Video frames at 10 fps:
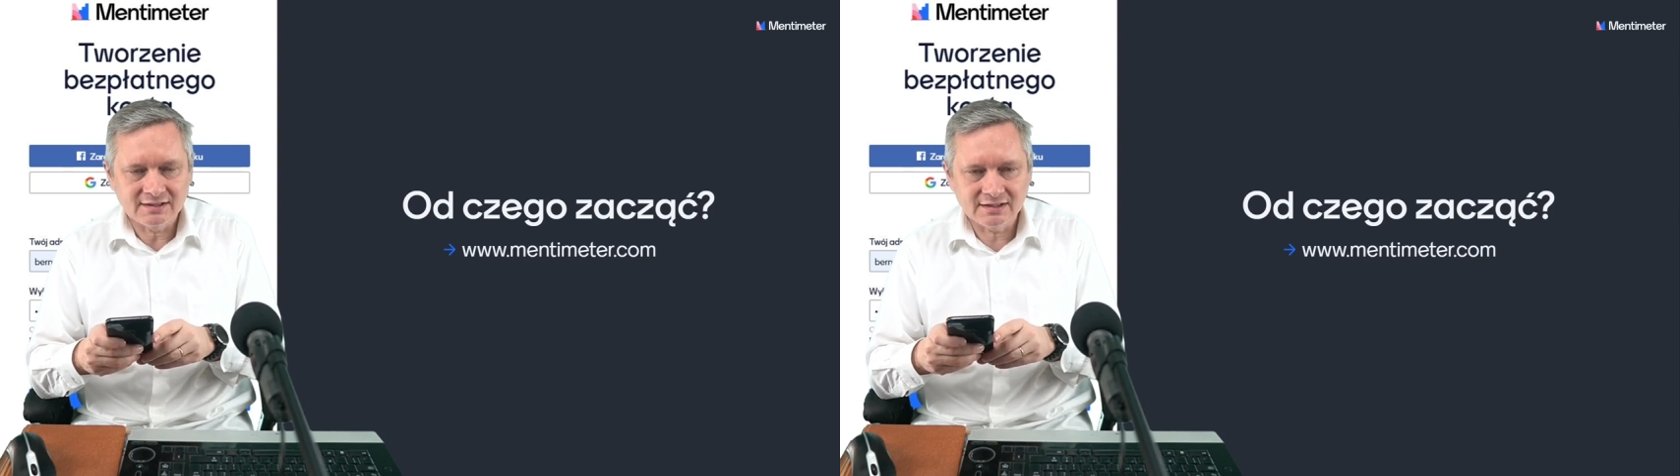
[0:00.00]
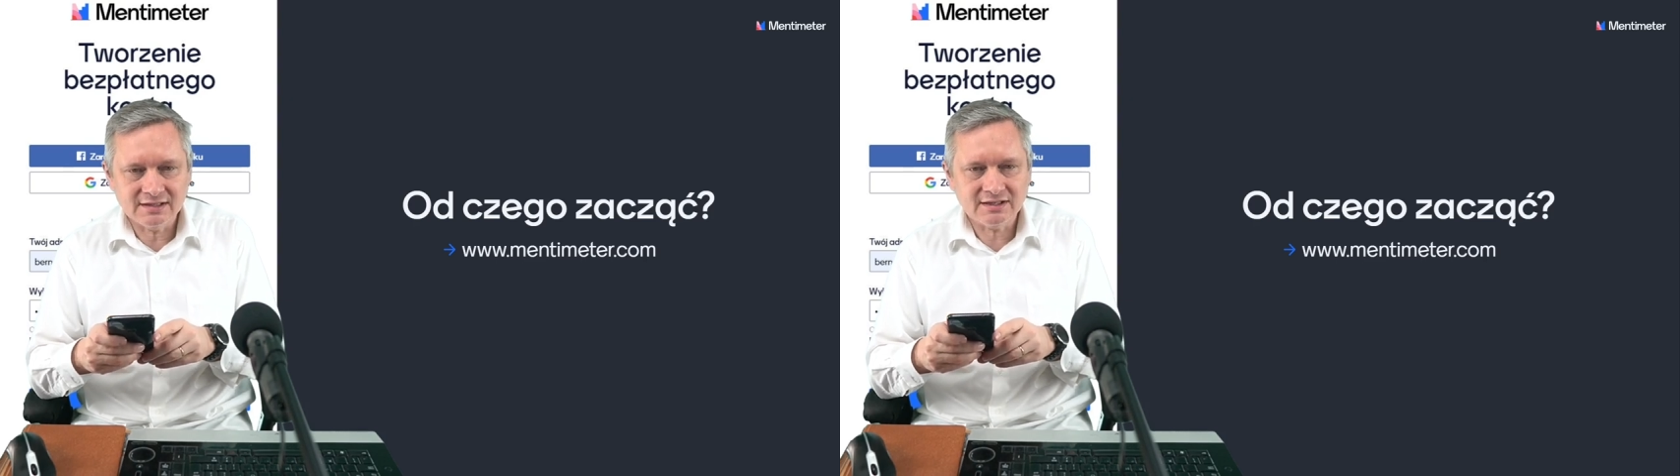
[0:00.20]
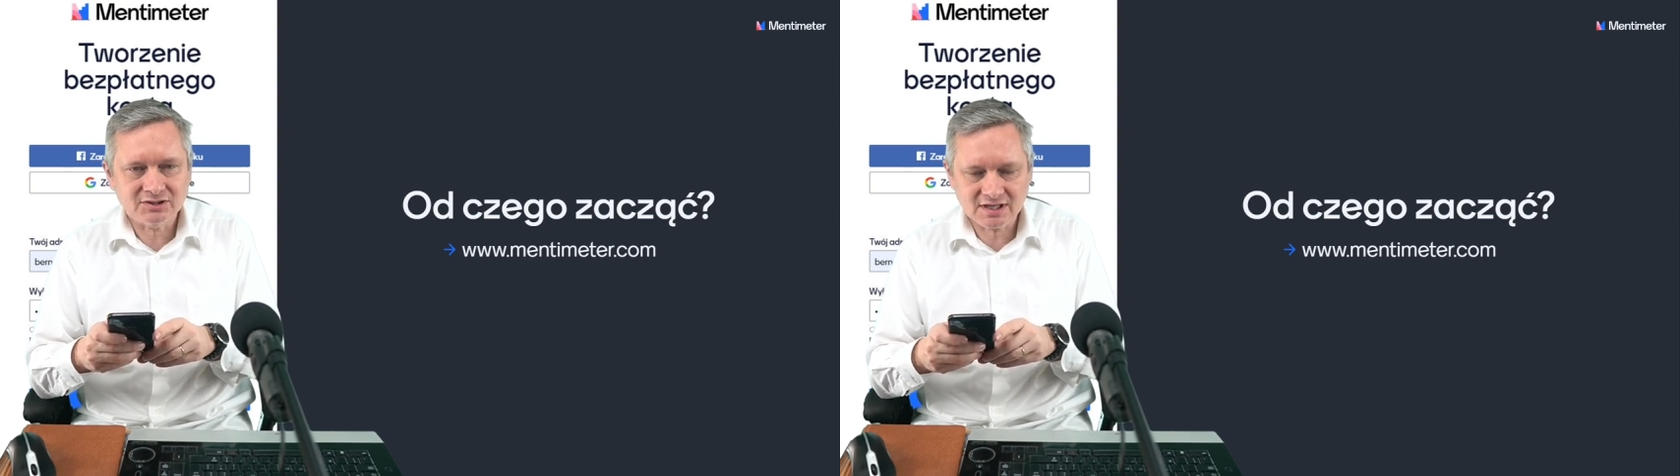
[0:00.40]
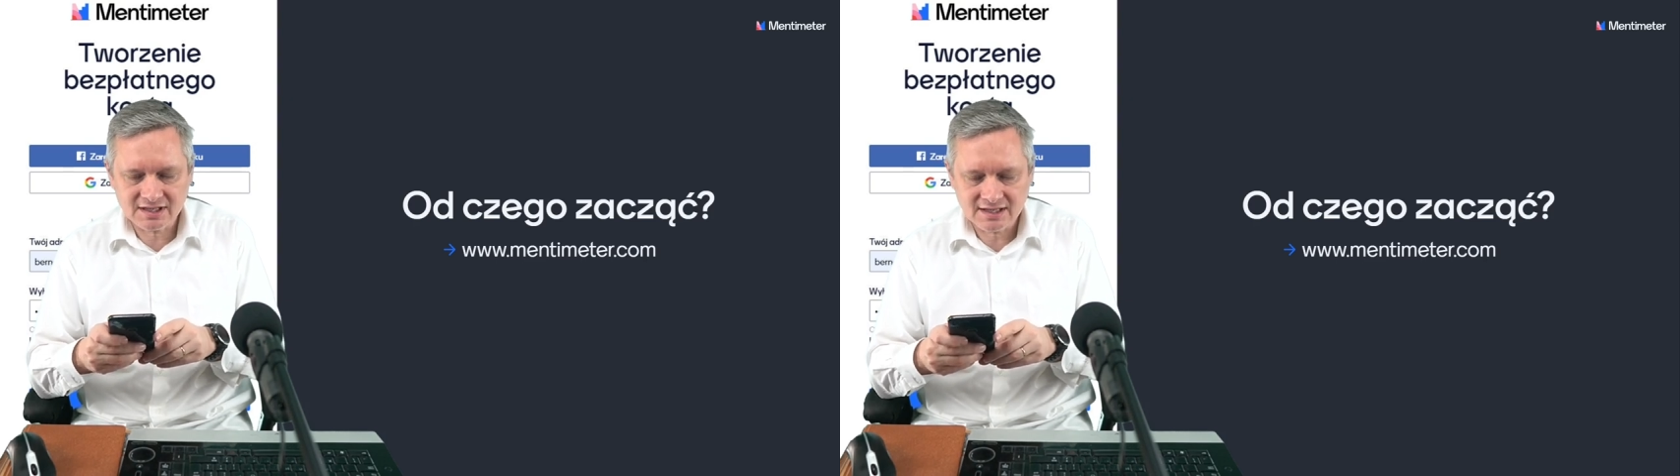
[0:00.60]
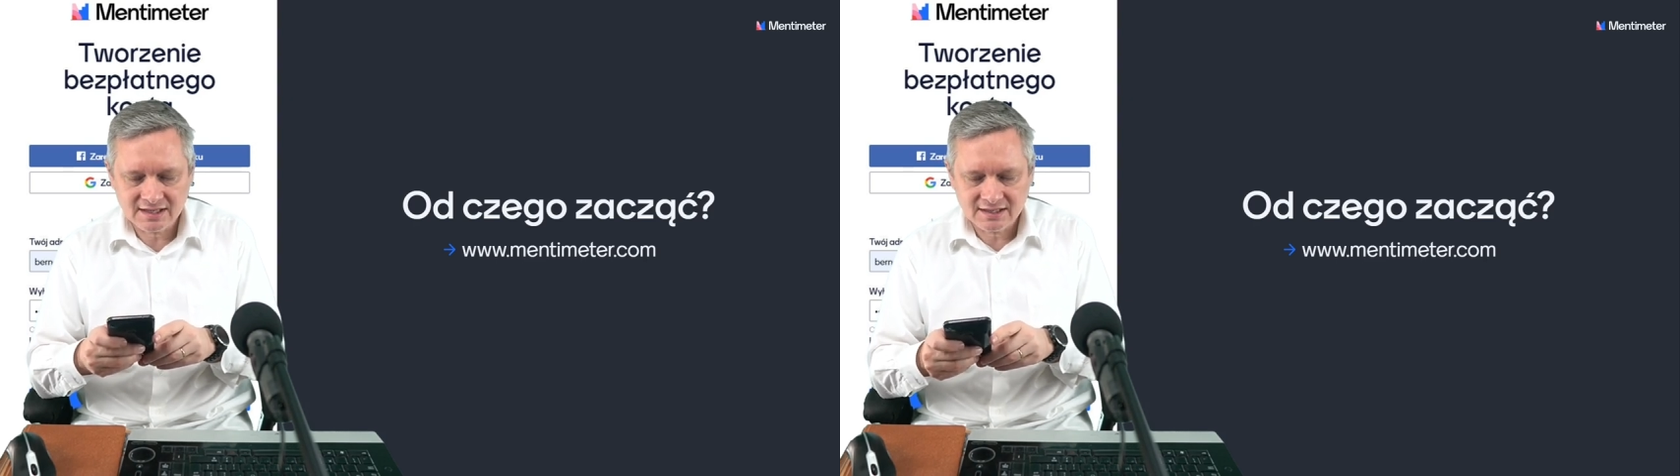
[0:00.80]
I
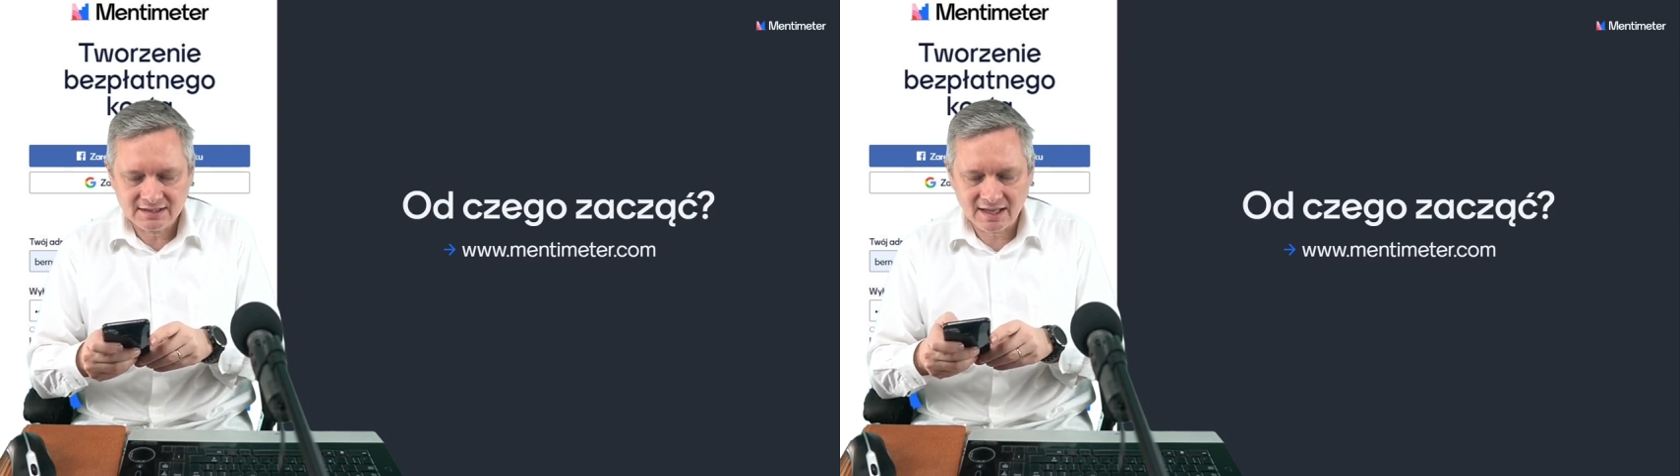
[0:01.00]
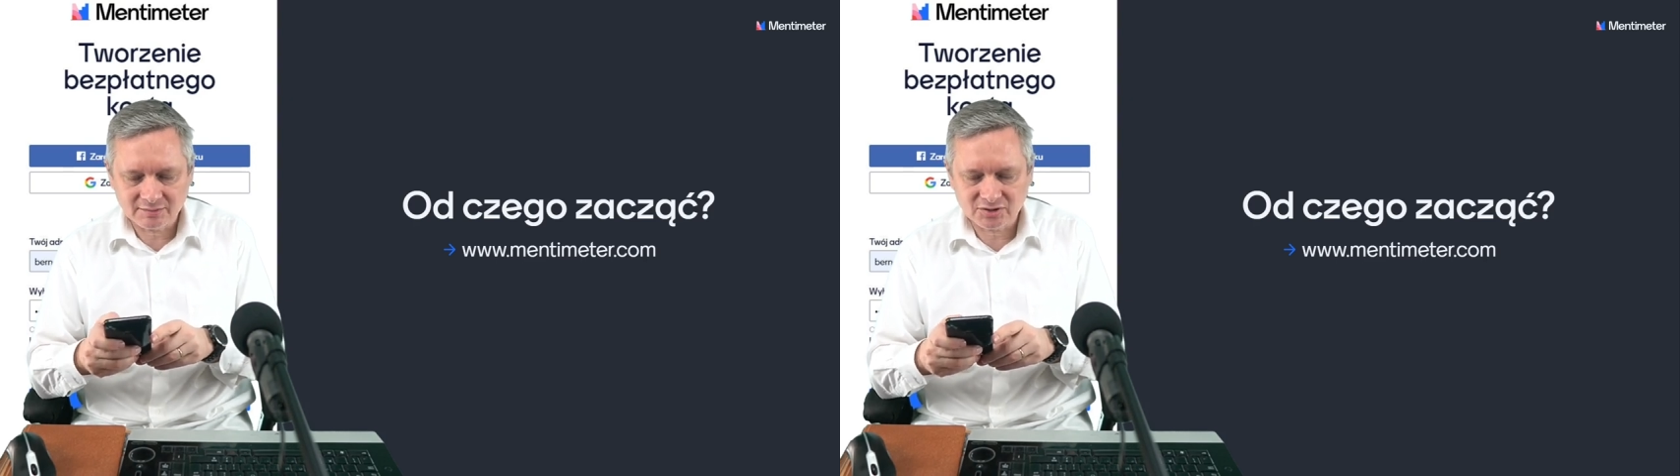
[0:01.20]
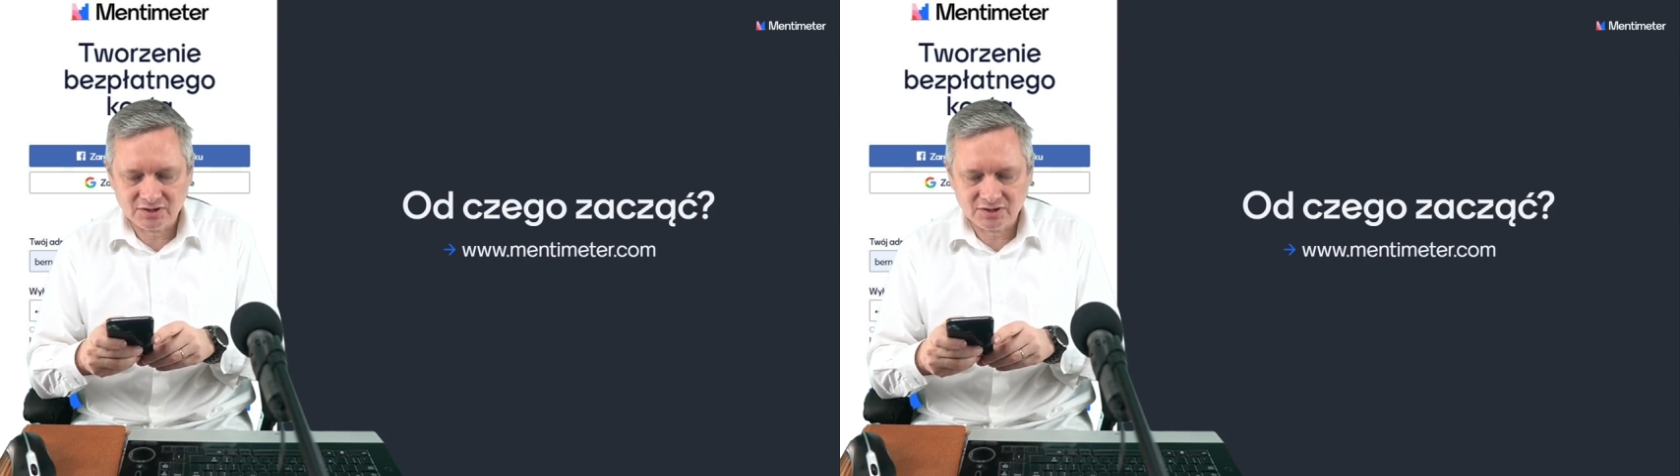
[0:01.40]
jeżeli tam